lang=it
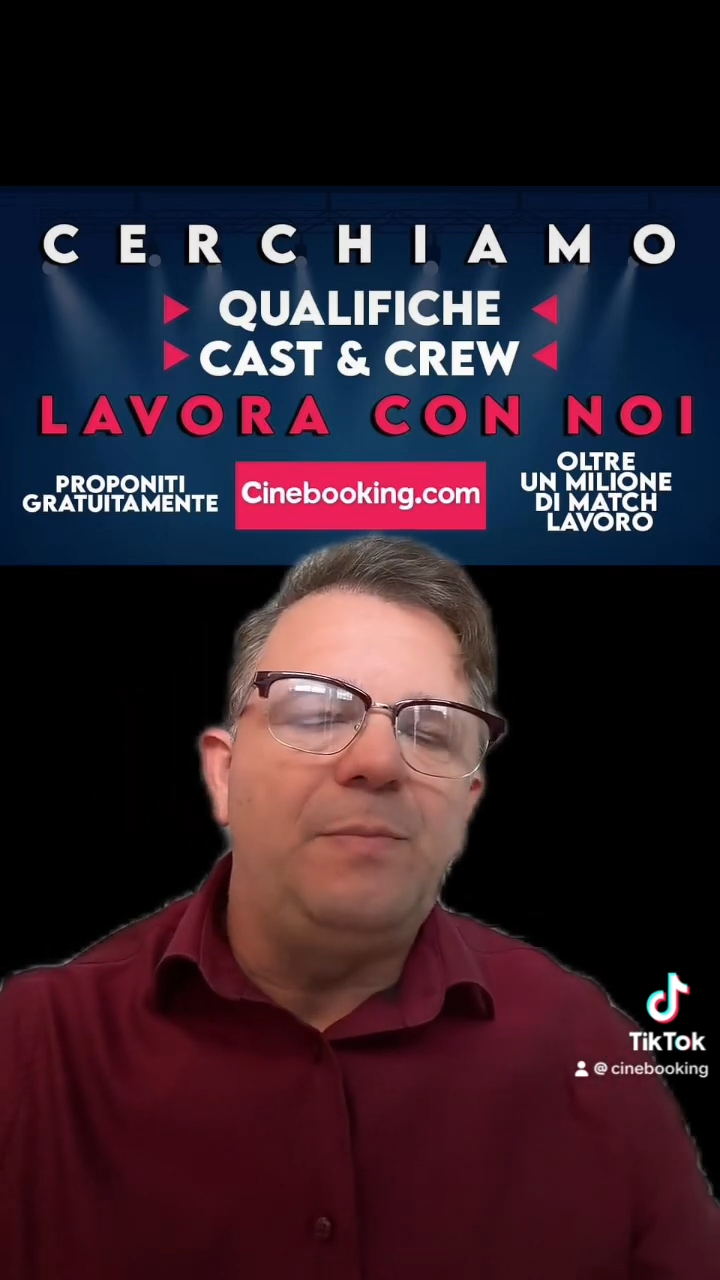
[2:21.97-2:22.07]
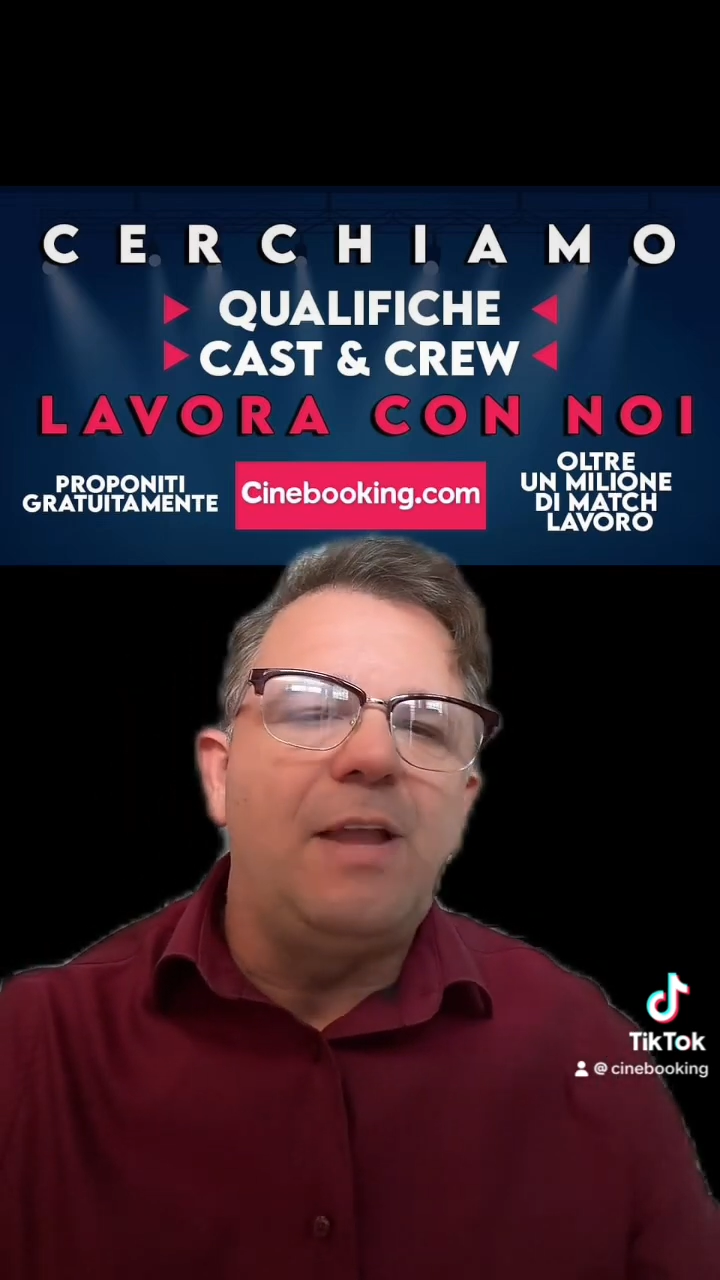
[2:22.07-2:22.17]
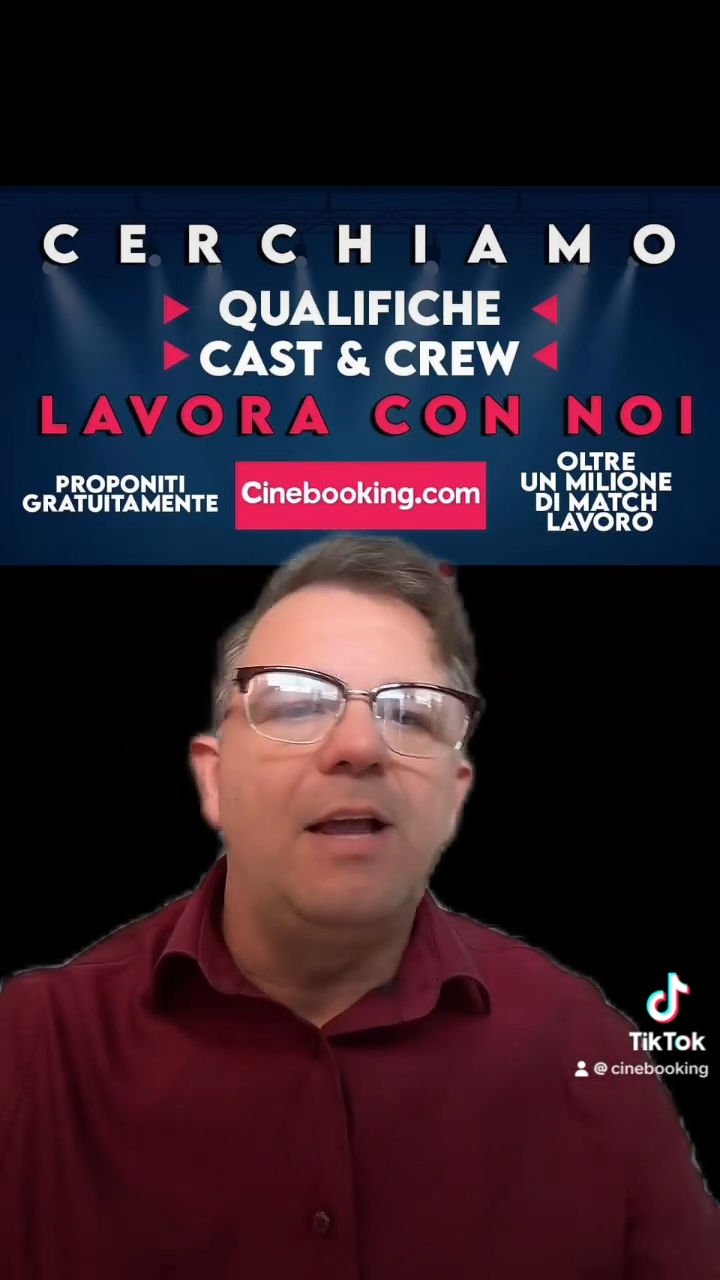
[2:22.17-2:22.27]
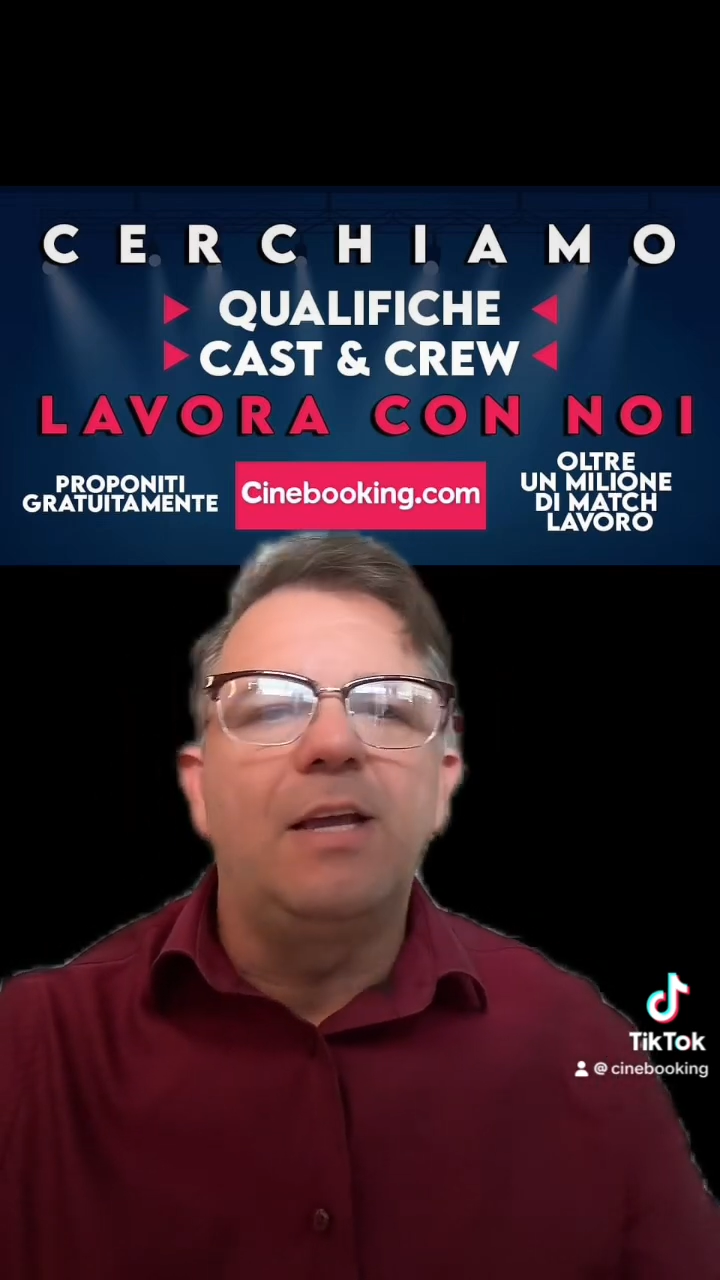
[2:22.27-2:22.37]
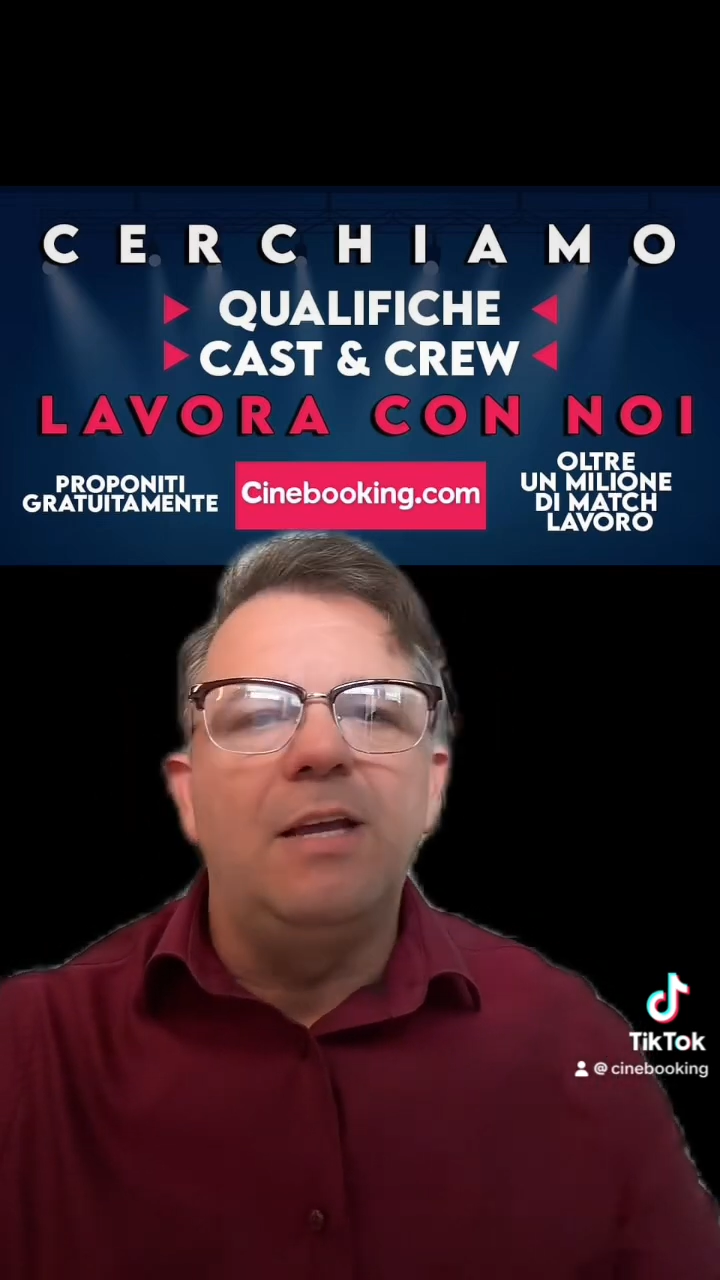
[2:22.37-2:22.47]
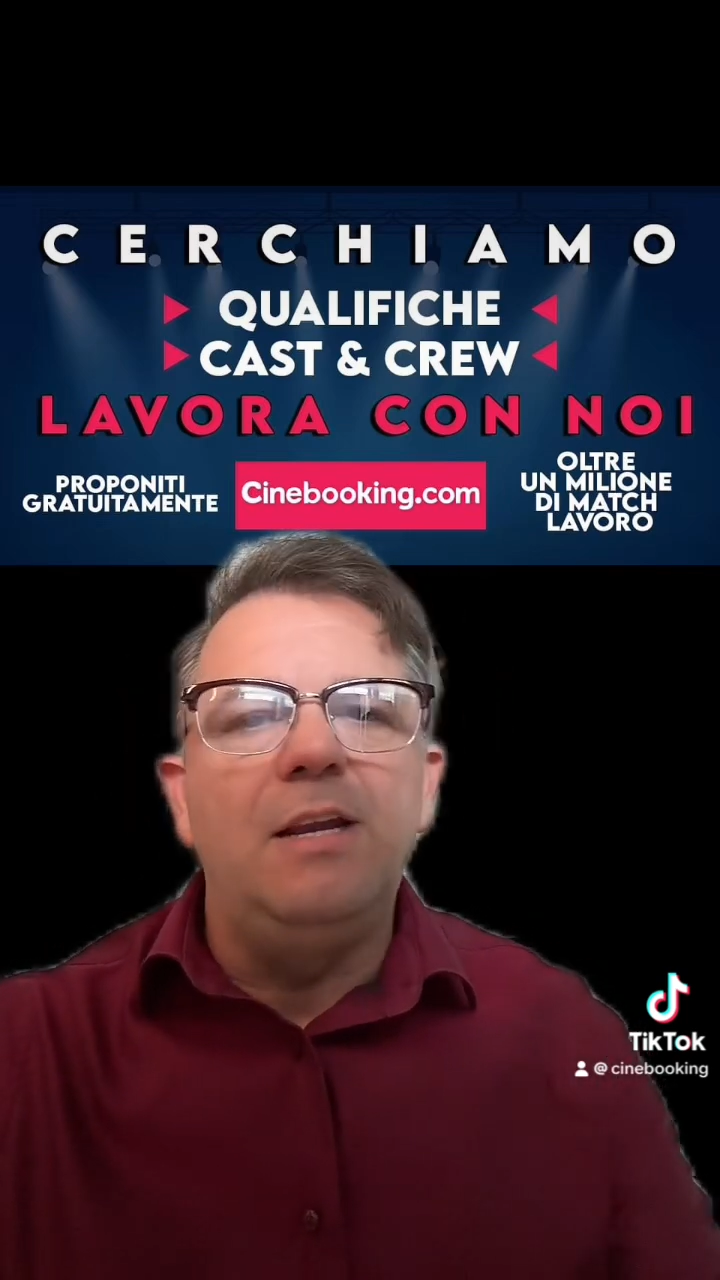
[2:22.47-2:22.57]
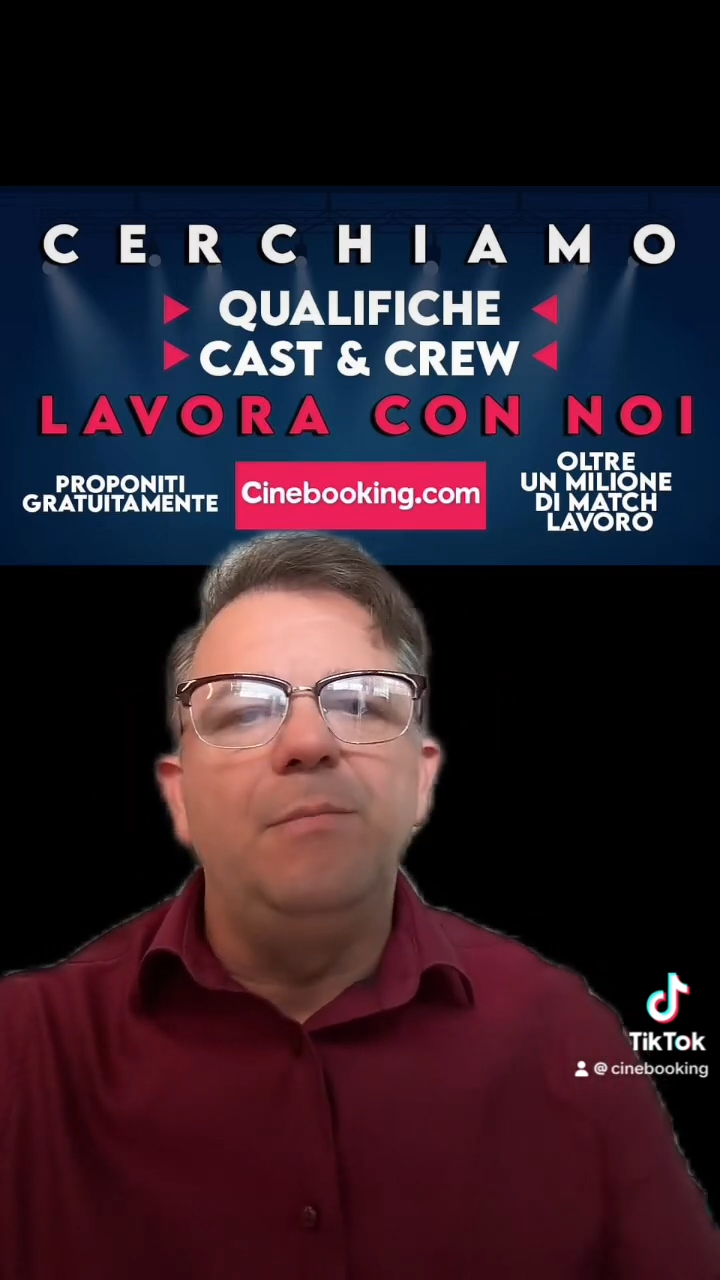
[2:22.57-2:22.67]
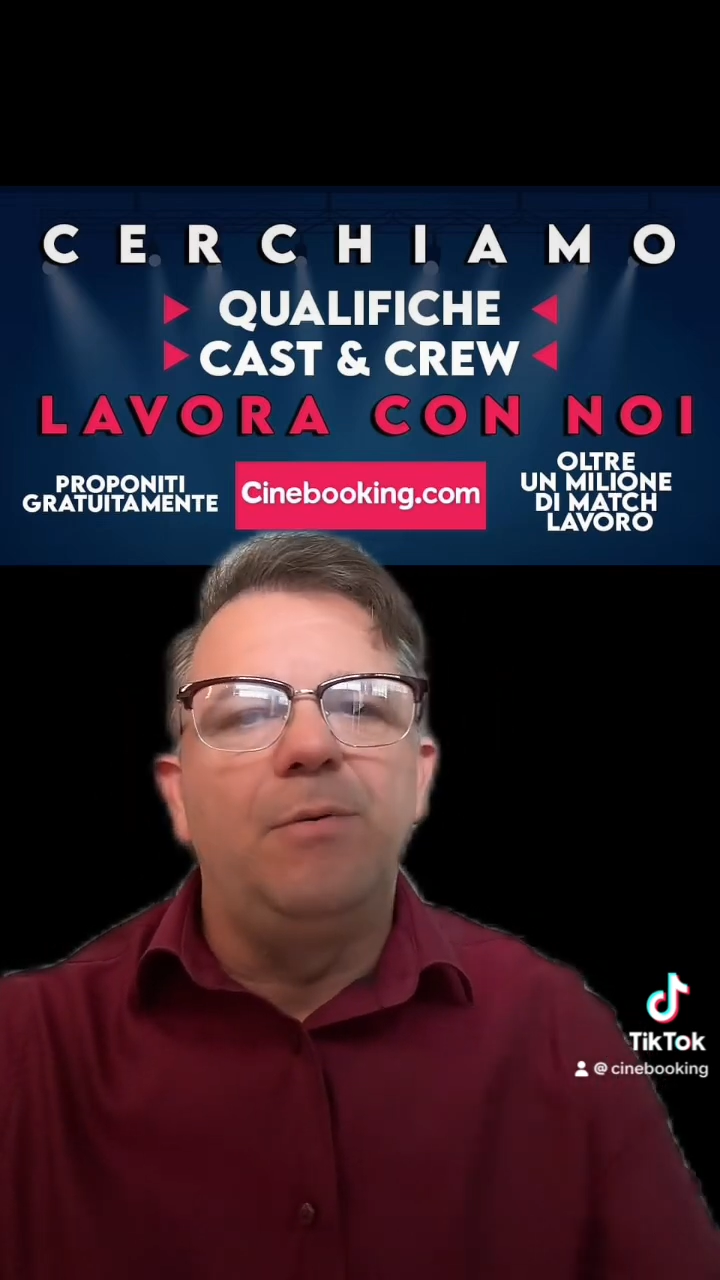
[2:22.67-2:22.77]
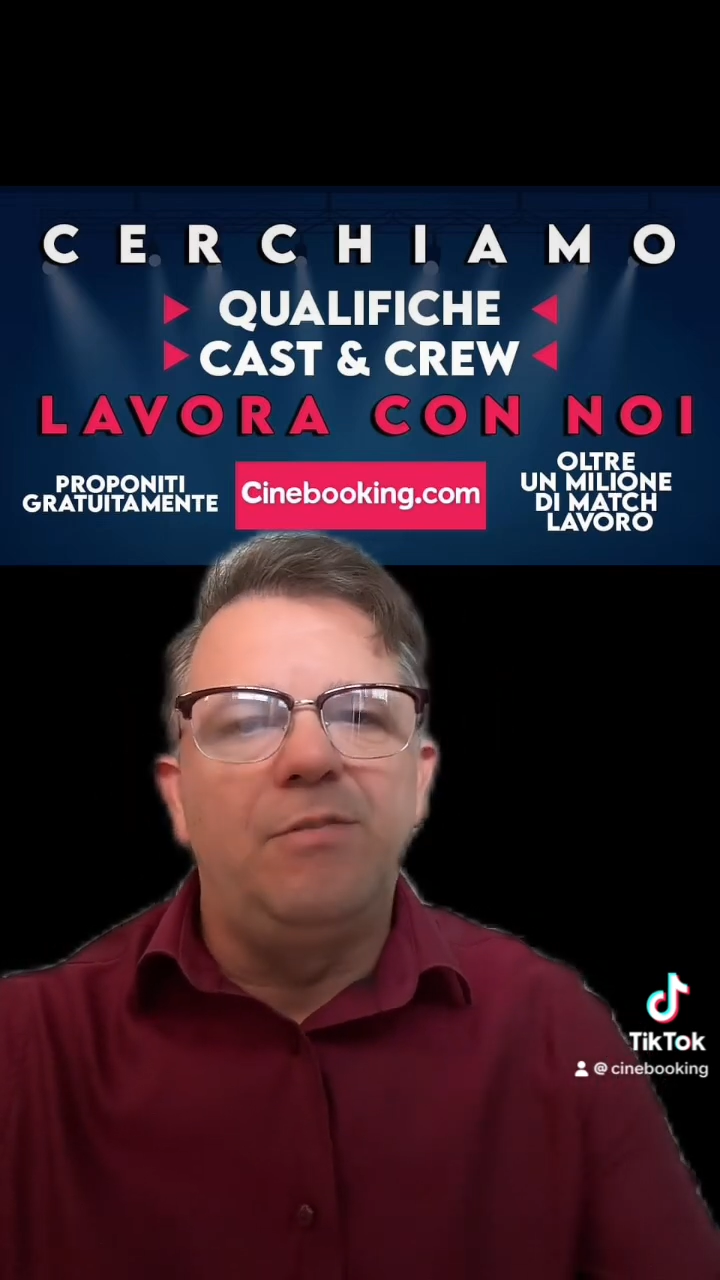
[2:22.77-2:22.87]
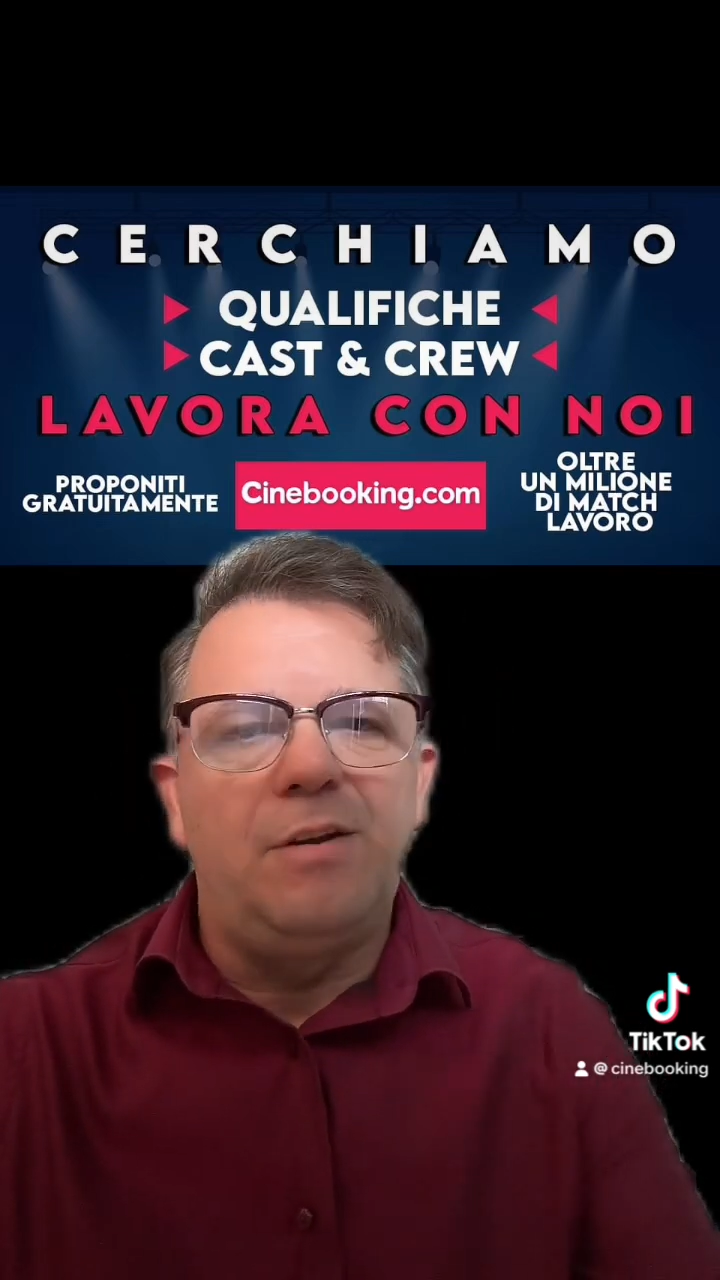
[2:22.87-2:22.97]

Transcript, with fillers: e anche lì poi